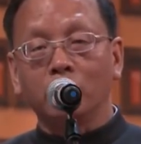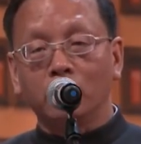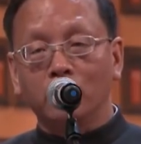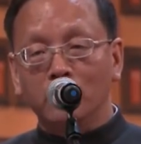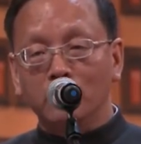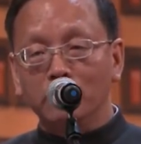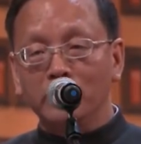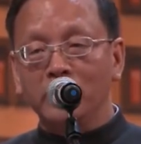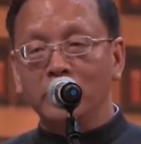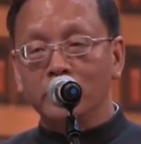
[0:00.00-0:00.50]

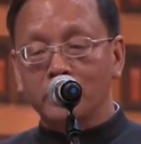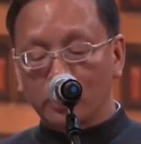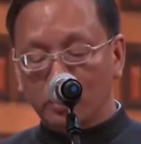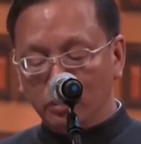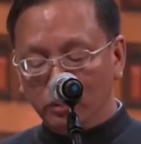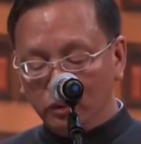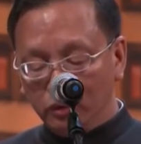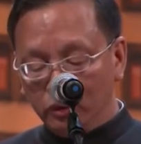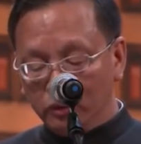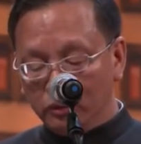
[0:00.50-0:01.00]
文明
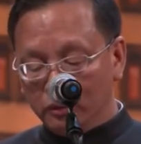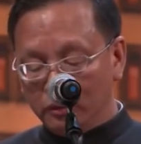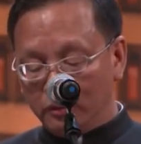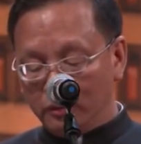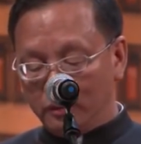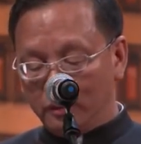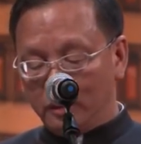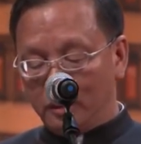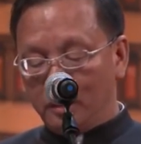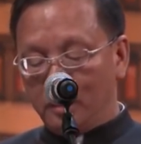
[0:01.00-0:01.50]
冲突、
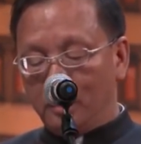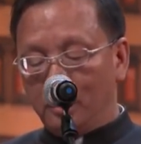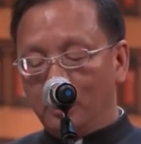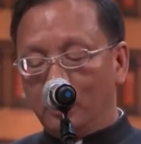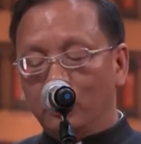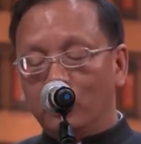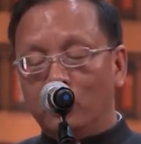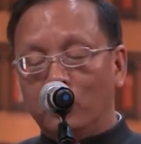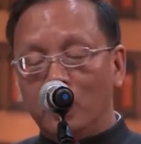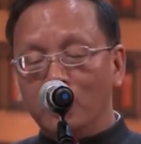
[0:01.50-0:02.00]

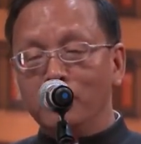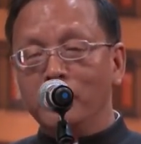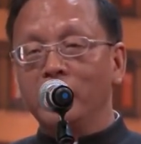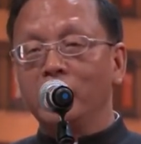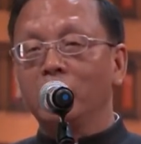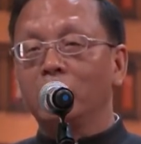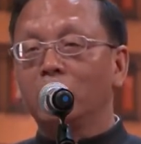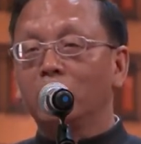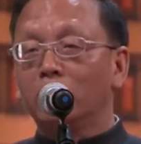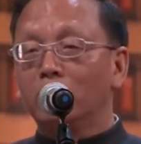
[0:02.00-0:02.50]
文
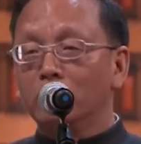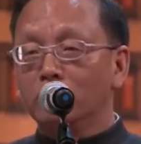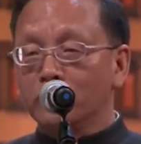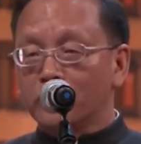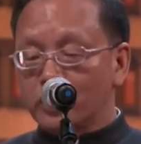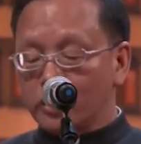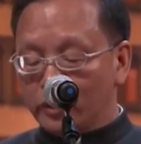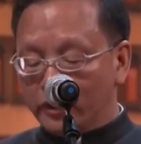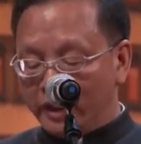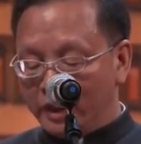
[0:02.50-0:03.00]
明共
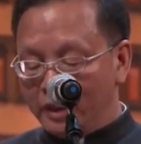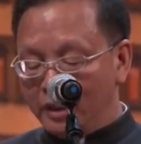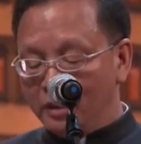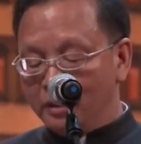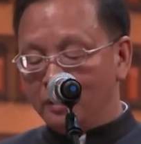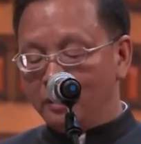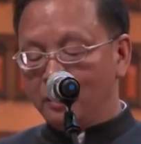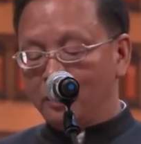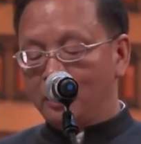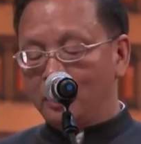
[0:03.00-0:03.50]
存、
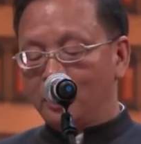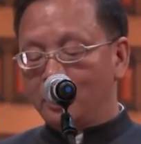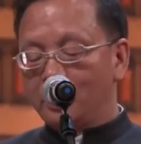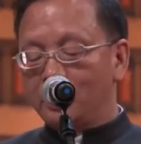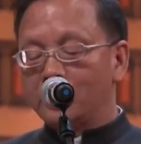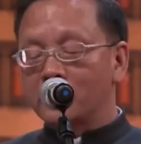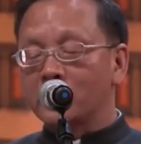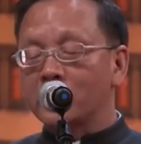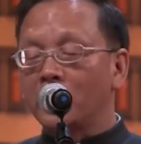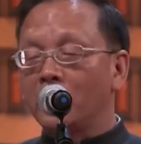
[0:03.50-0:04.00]

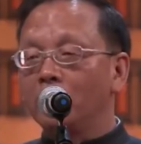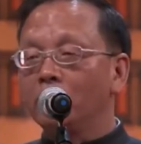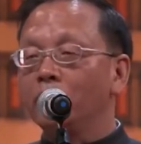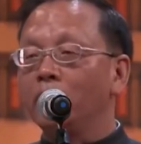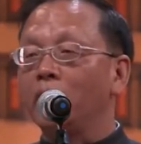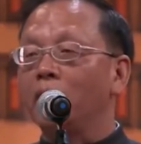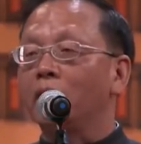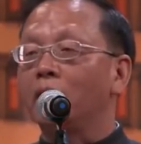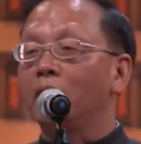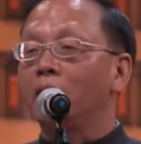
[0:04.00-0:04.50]
超
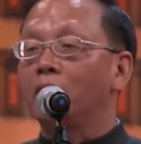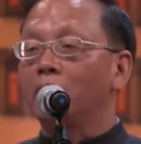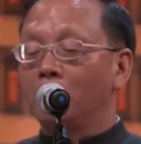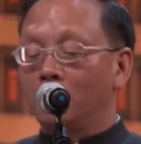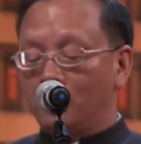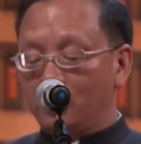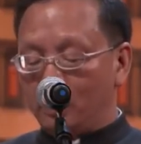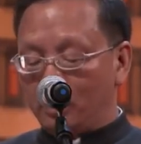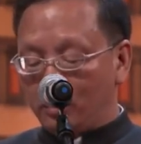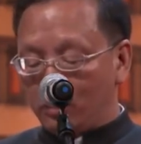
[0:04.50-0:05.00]
越
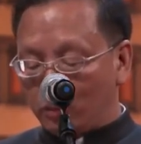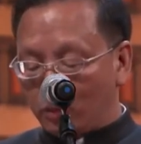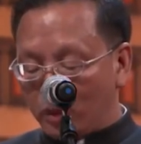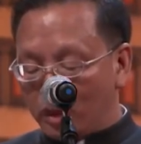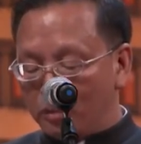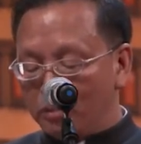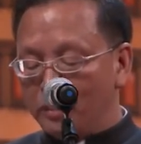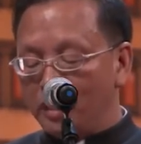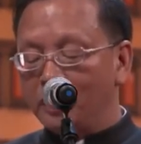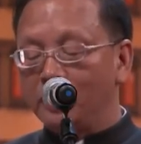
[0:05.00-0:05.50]

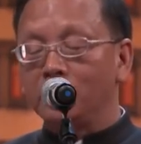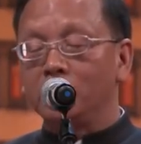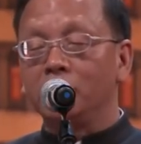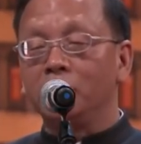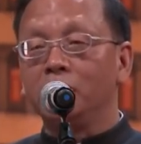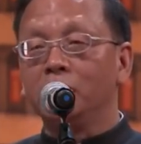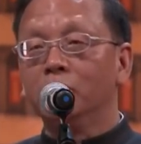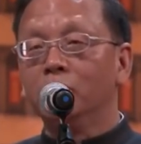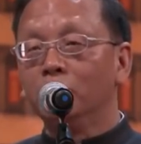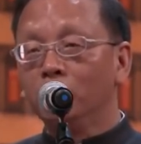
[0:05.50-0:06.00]
文明
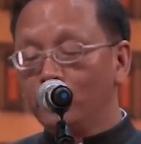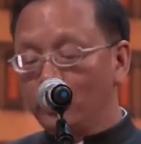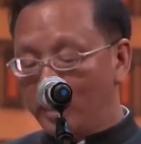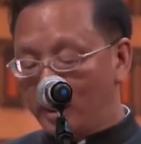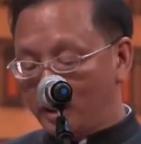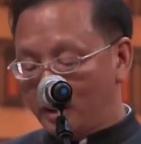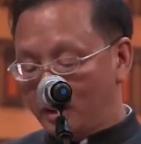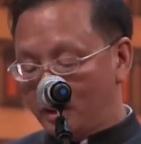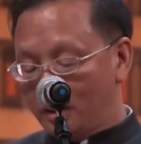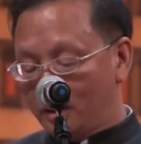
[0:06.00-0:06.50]
优
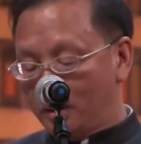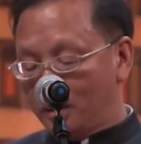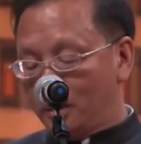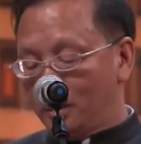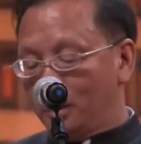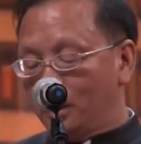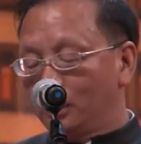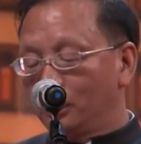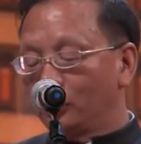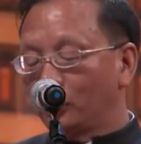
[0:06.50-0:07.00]
越，
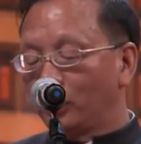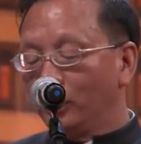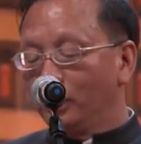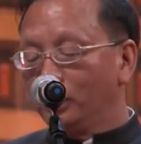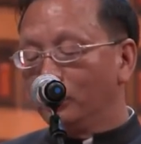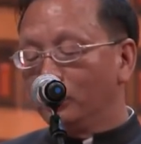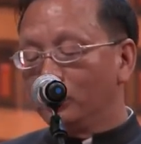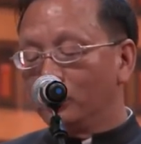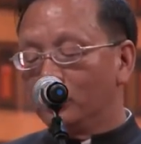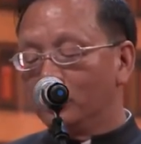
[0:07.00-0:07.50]
推
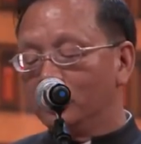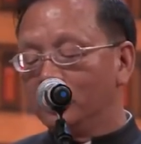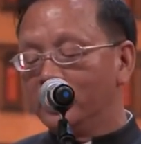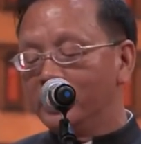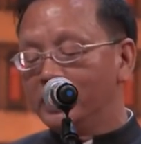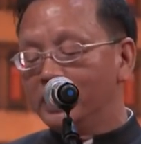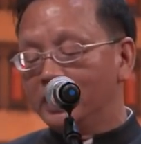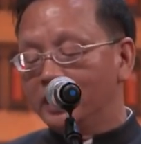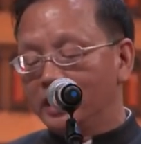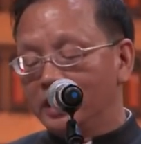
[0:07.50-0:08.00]
动各
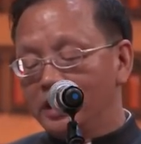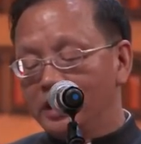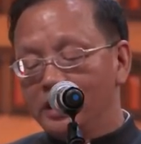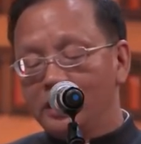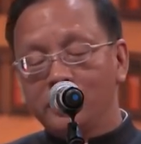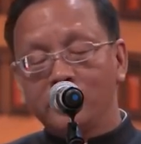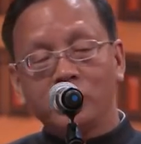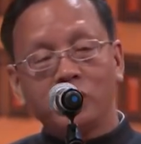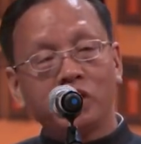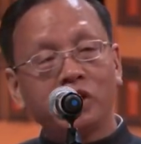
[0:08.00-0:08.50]
国
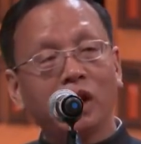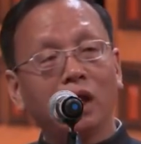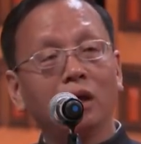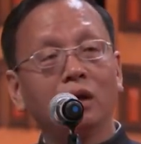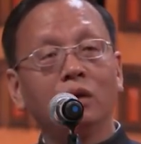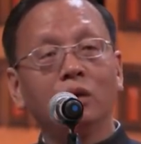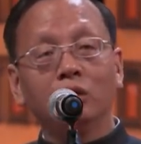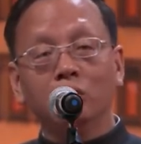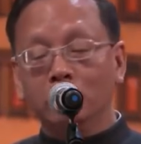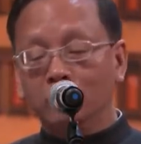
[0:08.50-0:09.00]

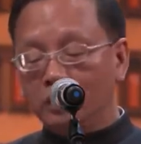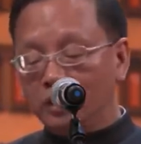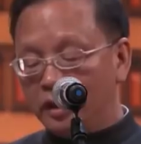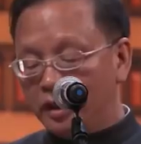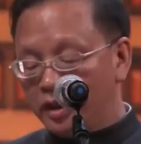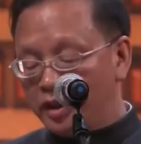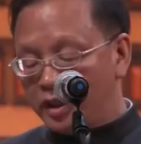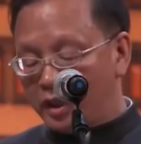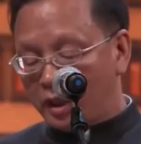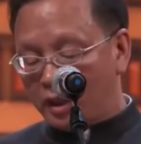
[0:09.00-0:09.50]
相互
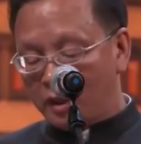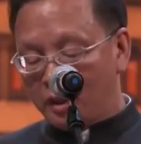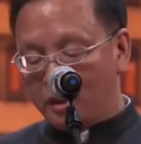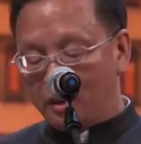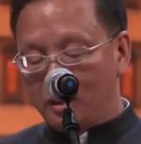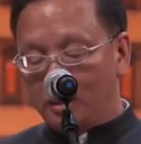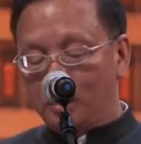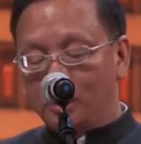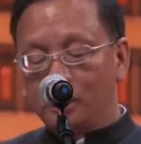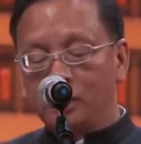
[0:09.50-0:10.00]
理解、
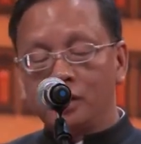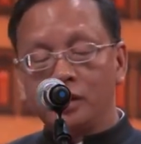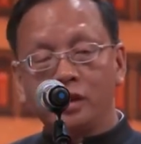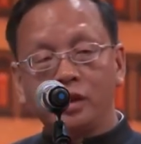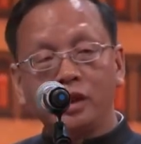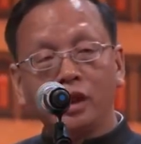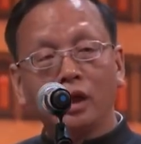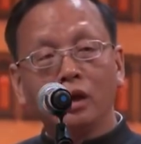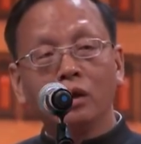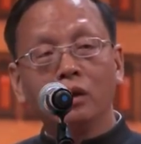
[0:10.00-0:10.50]

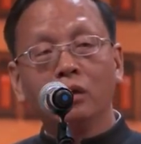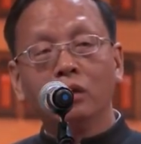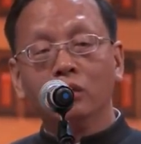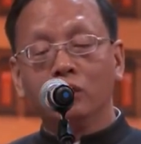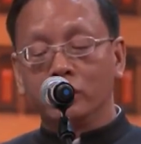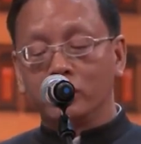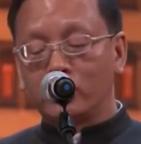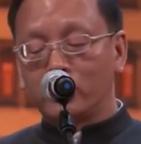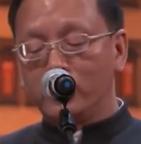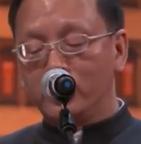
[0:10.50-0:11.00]
相
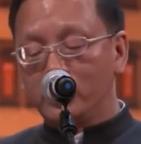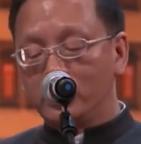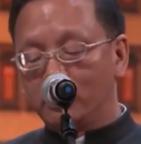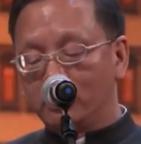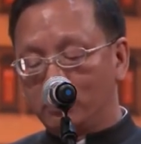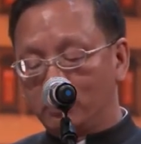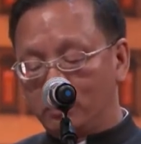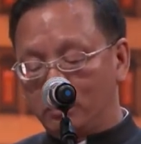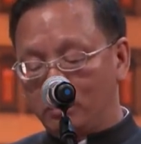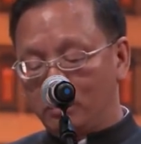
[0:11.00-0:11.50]
互尊
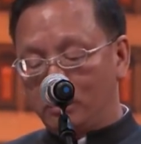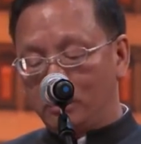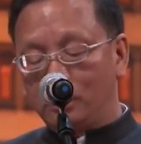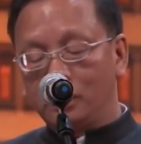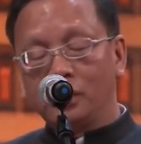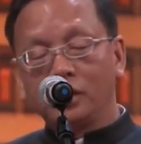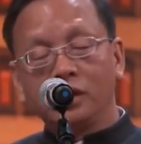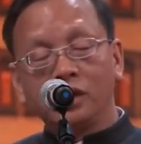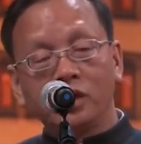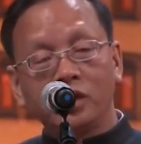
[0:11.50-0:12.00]
重、
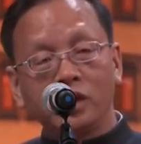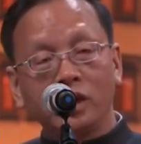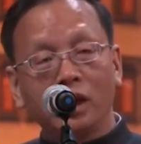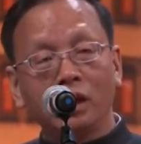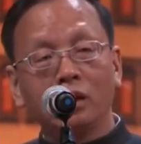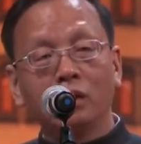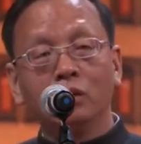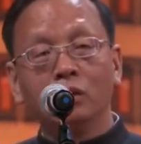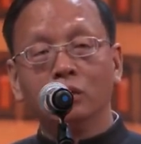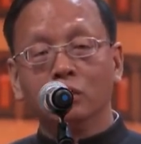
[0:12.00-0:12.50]

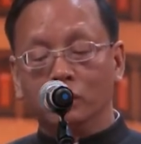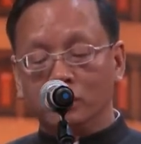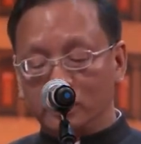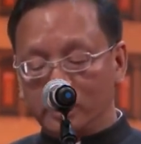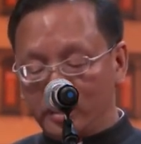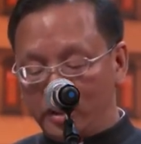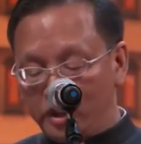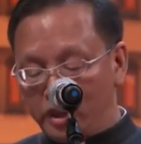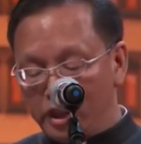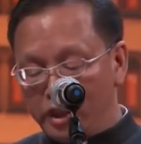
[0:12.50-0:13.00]
相互
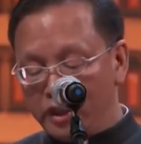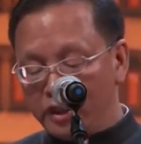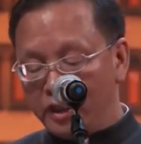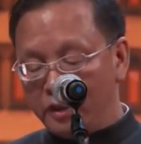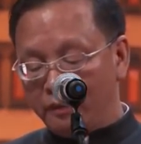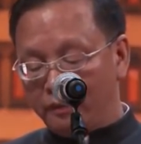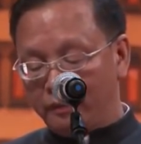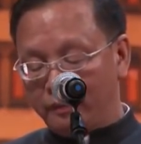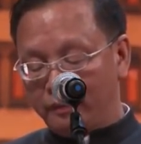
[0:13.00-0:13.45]
信任。